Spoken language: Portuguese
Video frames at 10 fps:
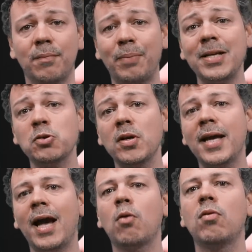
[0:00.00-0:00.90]
Para
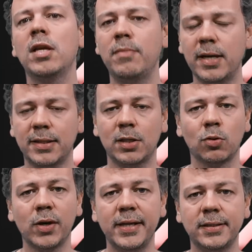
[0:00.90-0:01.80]
sonhar com
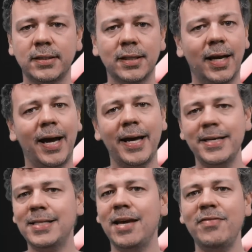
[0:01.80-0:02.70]
Libertadores,
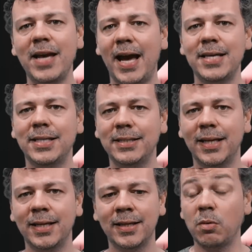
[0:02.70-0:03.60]
aí já é viagem,
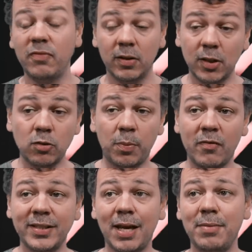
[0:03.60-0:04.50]
né? Estamos falando de um
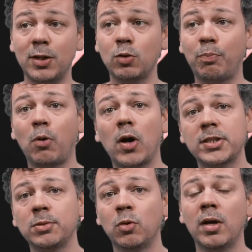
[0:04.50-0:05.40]
aproveitamento
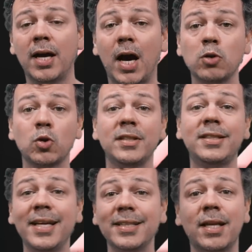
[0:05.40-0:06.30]
próximo aos
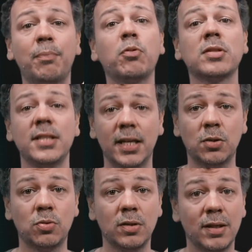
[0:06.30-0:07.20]

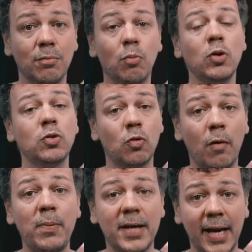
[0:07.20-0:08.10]
80%, muito
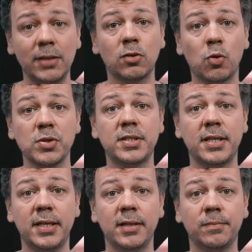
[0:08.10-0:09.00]
complicado de
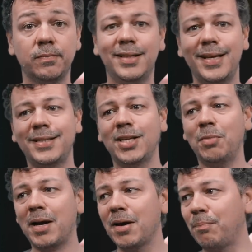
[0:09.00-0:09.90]
conseguir. Teria que ter
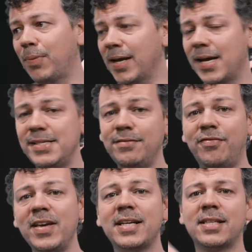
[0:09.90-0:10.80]
uma campanha
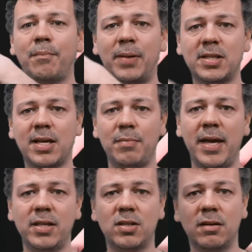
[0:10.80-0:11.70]
invicta
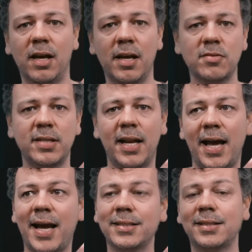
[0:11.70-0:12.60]
praticamente, ganhando, sei
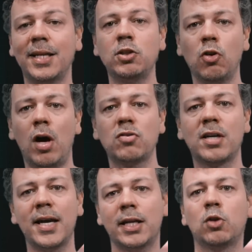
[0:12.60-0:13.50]
lá, a cada três jogos
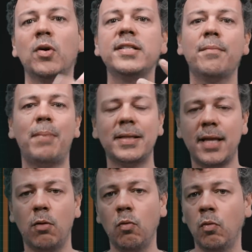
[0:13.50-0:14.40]
ganha dois,
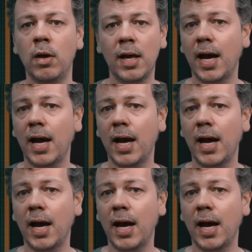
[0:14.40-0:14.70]
empata um